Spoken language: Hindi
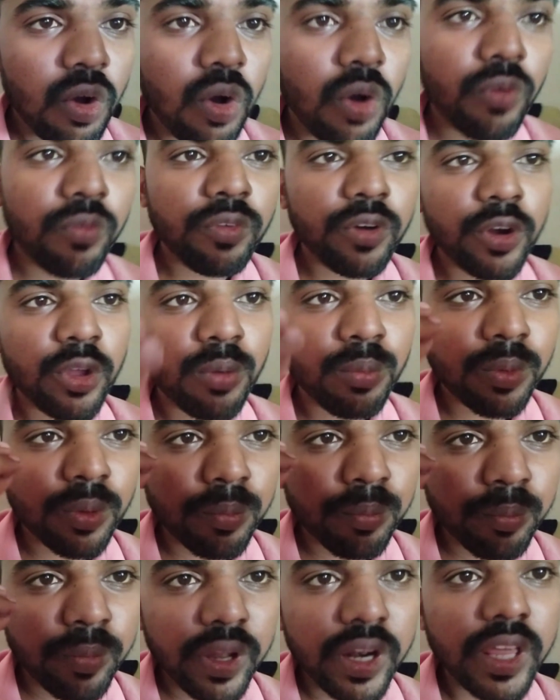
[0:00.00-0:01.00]
को और वीडियो
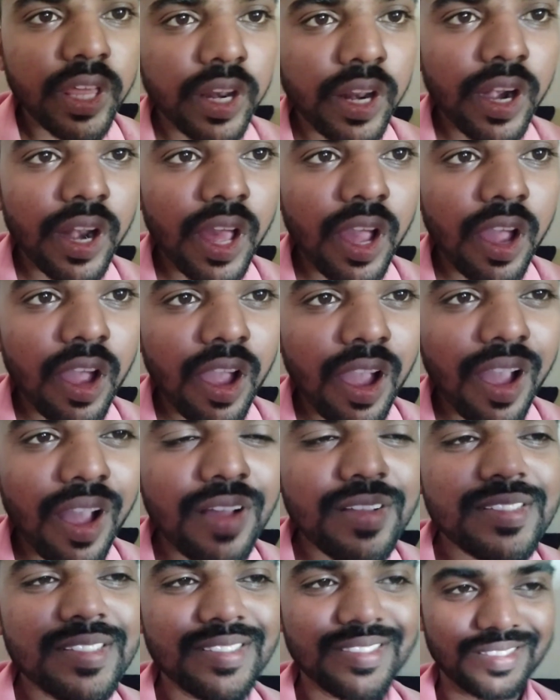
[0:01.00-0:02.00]
में बने रहना
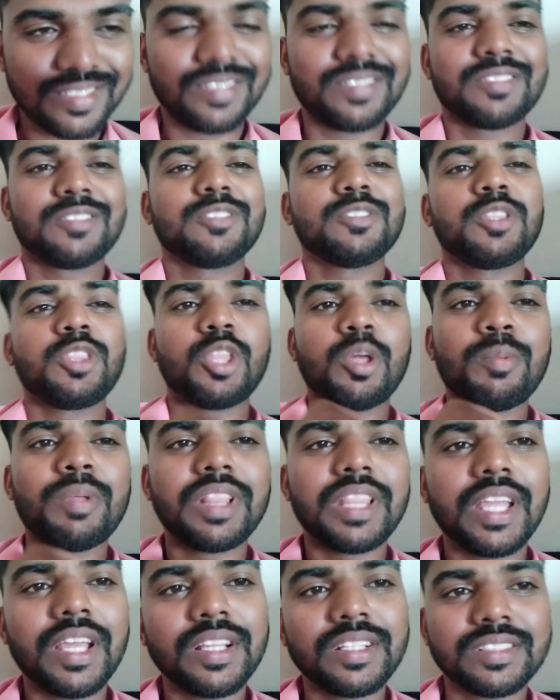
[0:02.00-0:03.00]
तो
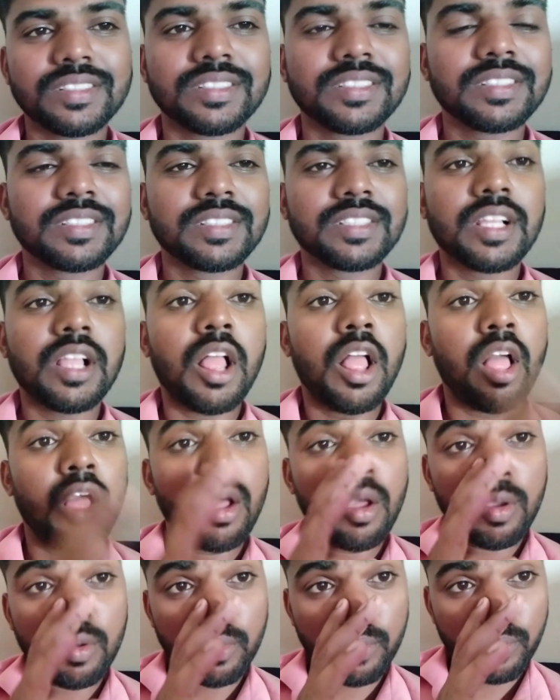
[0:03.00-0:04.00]
मिलता है
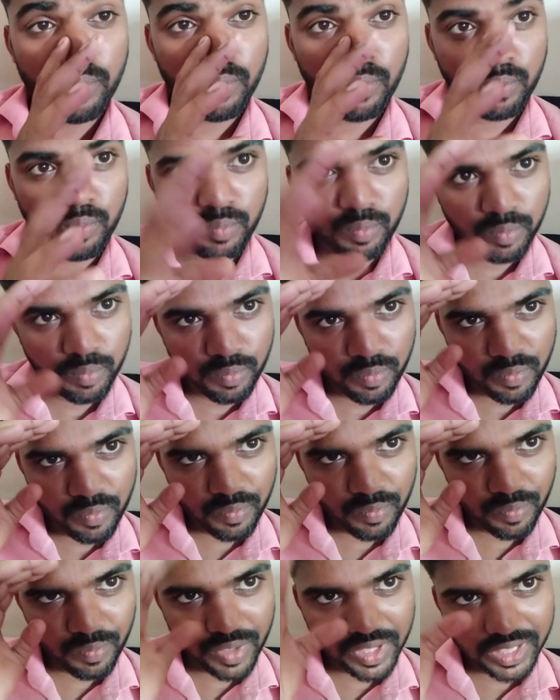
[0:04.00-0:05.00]

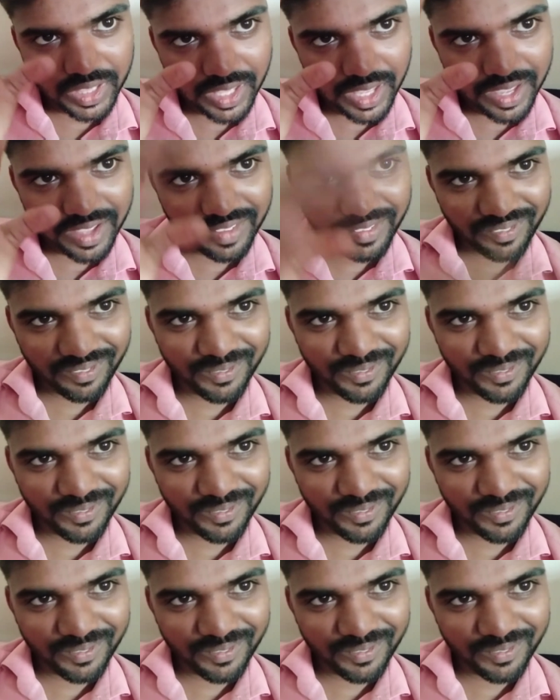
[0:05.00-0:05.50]
हम्म, मिलता है